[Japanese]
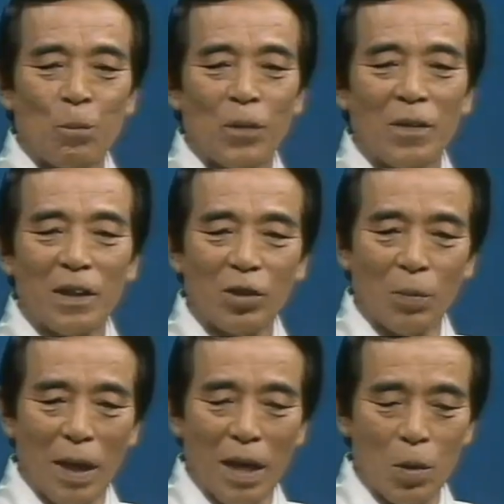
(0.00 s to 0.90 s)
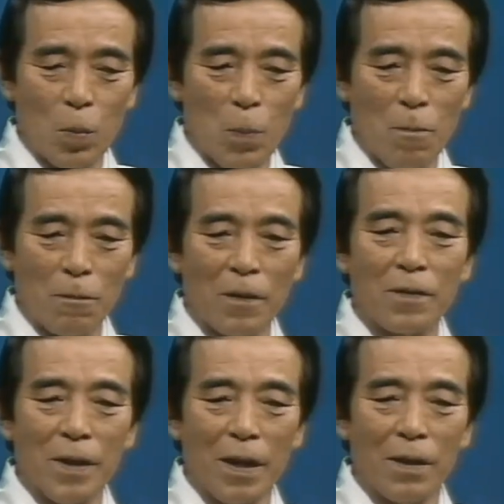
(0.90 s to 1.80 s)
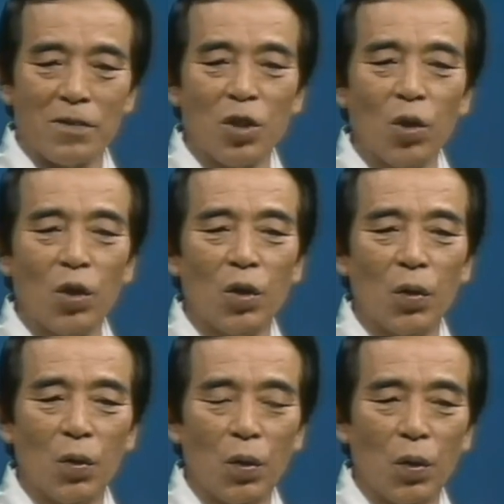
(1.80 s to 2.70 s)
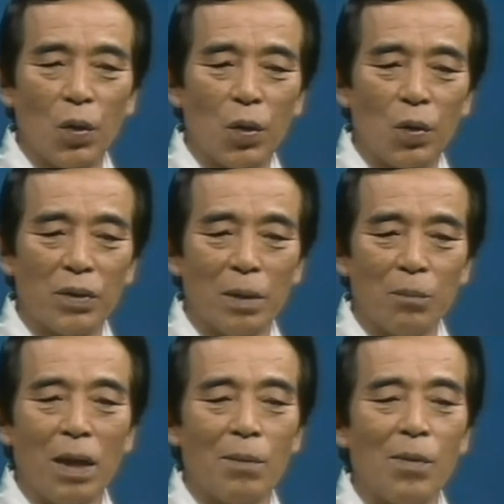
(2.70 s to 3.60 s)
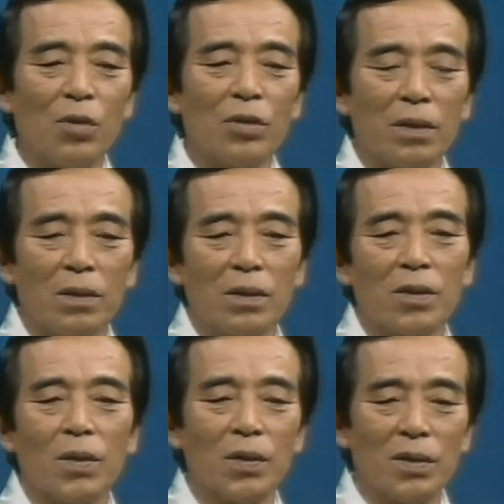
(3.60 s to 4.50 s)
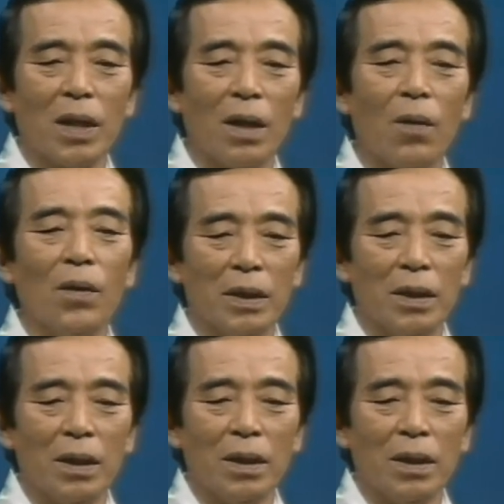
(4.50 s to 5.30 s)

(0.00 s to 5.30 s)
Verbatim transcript: ぶ例えばですね即興性まあ奄美の歌っていうのは即興性が多い